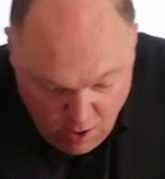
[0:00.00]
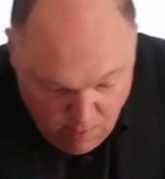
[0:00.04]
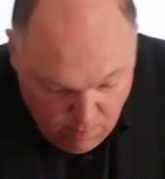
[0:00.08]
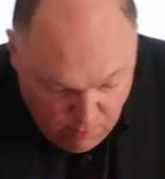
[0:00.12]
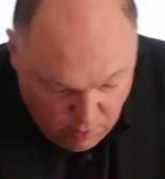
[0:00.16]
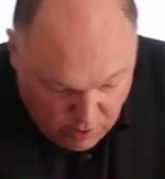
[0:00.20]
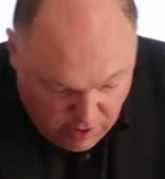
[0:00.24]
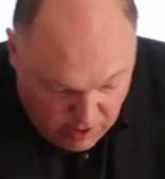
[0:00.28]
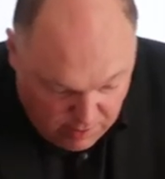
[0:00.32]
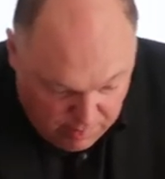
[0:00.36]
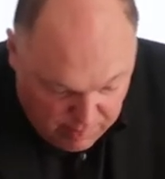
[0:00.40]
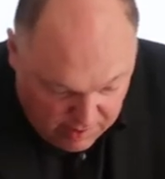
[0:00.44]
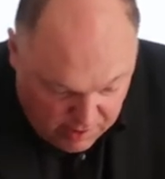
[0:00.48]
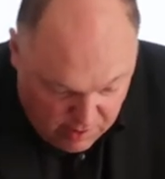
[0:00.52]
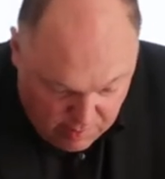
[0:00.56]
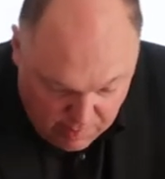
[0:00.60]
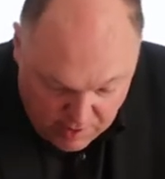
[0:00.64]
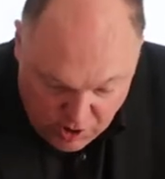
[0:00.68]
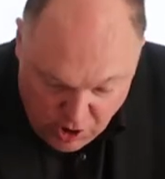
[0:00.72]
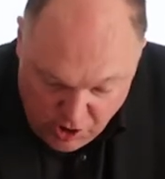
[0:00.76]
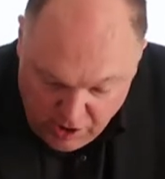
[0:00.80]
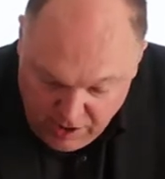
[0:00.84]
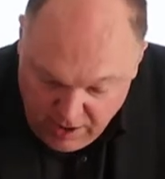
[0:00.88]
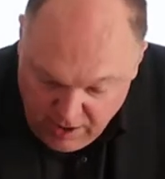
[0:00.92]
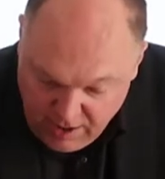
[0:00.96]
Petite passe
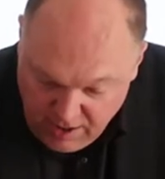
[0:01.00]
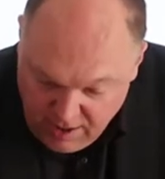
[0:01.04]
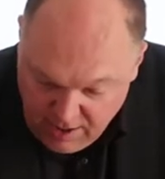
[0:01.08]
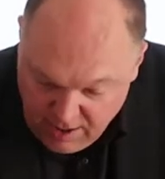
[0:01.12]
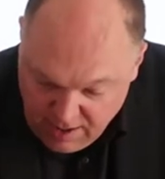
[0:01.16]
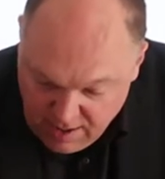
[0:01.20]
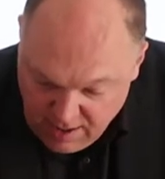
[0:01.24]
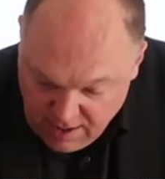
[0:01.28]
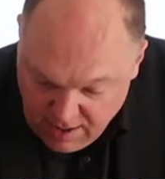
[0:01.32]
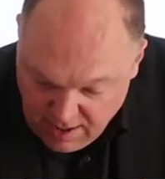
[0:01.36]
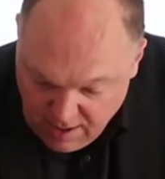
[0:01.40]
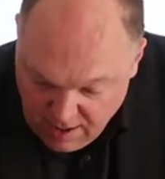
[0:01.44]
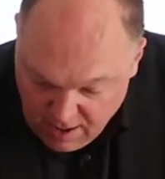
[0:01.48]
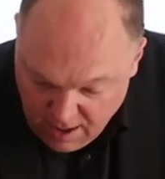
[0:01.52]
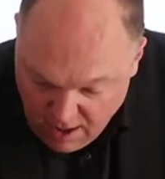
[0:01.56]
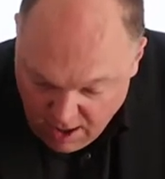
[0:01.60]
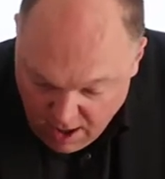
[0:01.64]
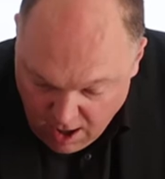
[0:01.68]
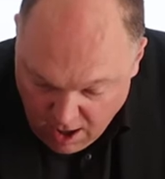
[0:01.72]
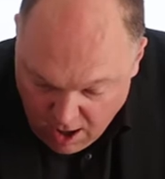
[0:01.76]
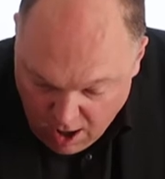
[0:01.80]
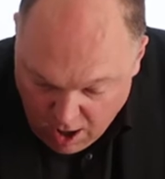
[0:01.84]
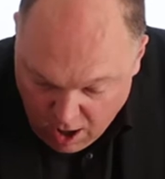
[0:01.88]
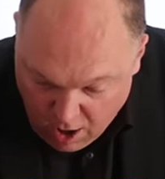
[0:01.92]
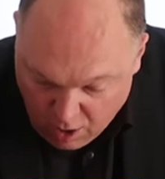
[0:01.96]
magique.
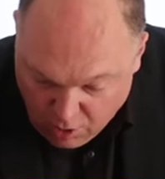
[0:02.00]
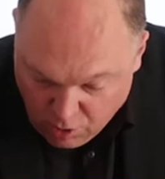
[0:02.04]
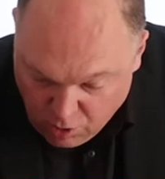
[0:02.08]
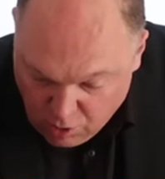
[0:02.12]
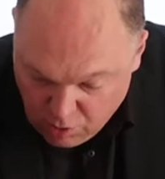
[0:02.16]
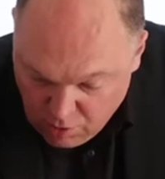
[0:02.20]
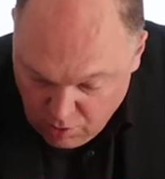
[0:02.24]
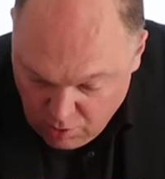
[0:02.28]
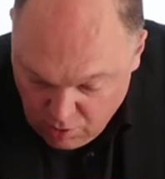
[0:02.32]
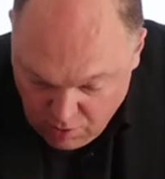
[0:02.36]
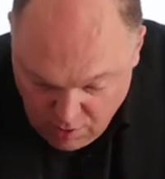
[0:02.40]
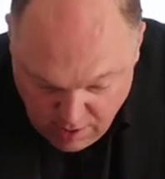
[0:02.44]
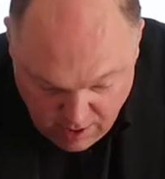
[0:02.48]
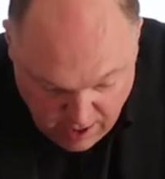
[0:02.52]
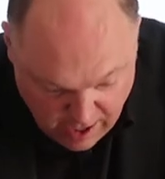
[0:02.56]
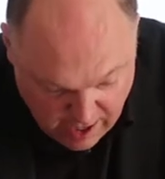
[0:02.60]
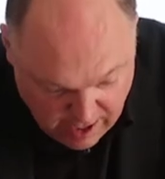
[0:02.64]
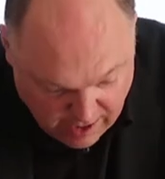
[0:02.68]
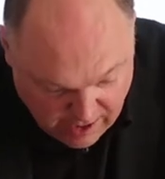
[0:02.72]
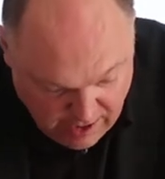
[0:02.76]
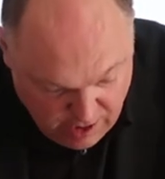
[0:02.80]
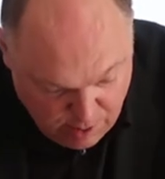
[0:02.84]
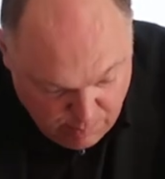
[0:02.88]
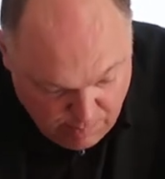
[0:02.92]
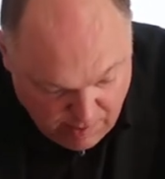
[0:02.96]
1, 2. Elle a
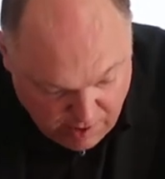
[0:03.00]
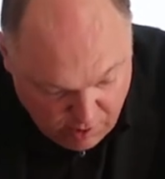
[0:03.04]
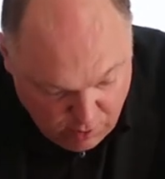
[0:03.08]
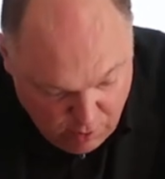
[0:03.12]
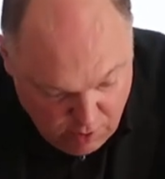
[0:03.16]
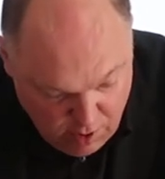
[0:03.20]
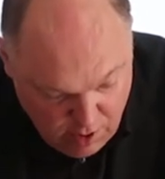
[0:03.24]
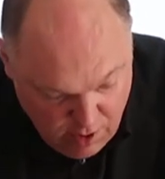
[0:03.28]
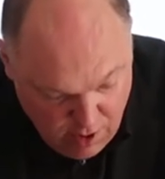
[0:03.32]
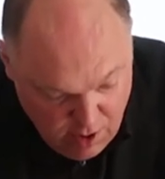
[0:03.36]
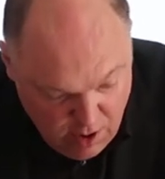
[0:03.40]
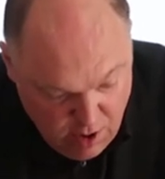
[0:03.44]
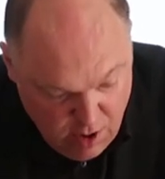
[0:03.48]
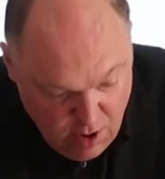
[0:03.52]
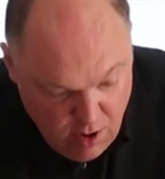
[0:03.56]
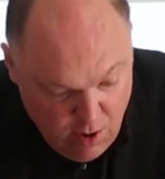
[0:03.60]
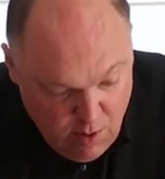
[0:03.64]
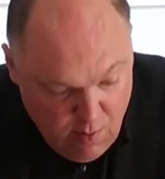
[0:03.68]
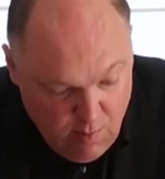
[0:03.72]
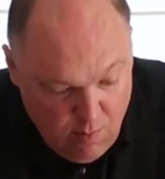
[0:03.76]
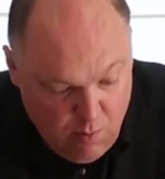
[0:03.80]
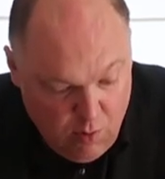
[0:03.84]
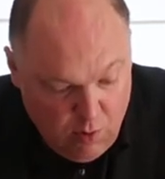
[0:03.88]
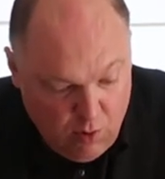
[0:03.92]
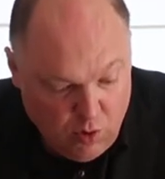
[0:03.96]
disparu
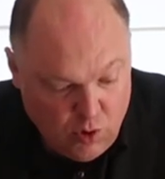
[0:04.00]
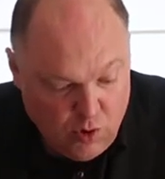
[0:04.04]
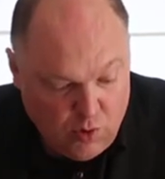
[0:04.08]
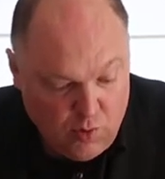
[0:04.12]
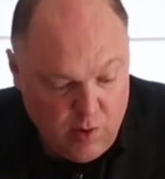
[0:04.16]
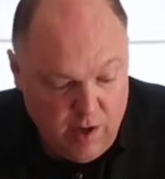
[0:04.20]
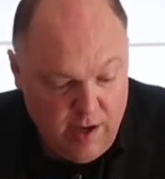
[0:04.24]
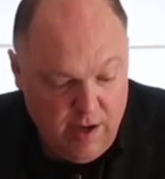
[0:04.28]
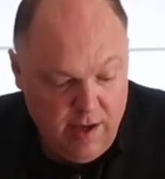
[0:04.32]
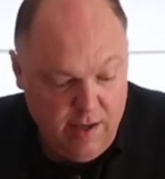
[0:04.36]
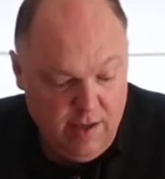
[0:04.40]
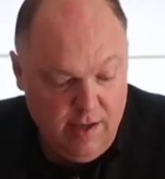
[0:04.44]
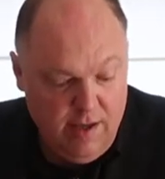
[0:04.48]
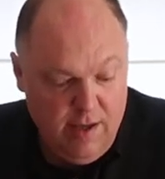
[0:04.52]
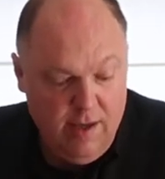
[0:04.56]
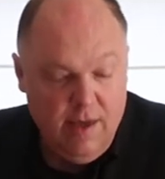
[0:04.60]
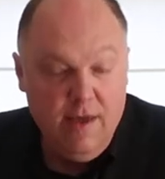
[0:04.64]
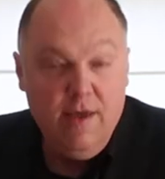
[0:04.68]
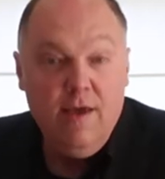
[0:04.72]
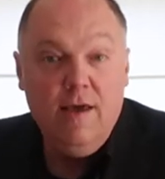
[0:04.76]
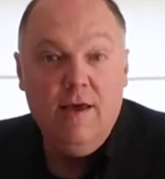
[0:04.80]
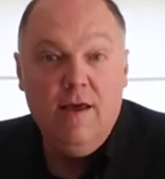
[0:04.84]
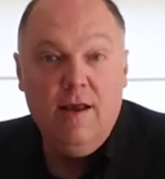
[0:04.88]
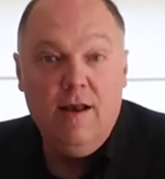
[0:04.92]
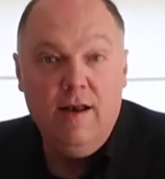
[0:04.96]
pour rejoindre
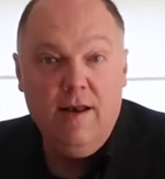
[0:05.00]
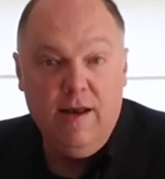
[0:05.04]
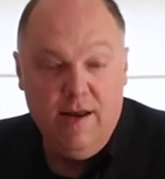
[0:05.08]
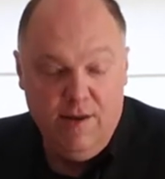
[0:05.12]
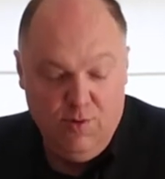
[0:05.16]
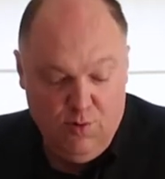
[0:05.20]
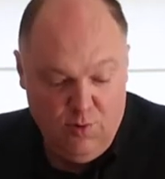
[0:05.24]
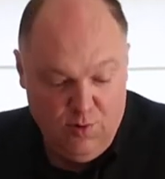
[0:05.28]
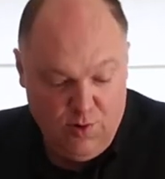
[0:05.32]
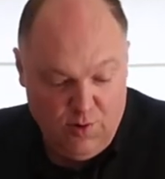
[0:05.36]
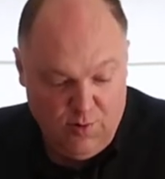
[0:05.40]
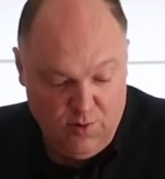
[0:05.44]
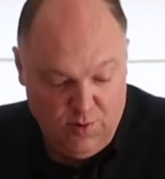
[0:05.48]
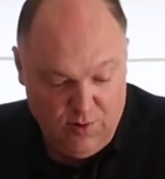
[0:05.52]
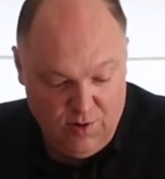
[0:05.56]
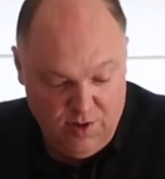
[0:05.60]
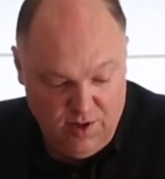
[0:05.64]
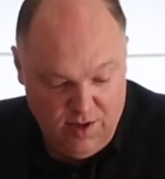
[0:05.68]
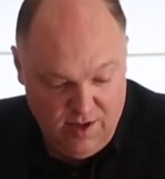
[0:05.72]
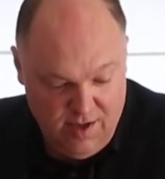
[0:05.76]
les deux autres.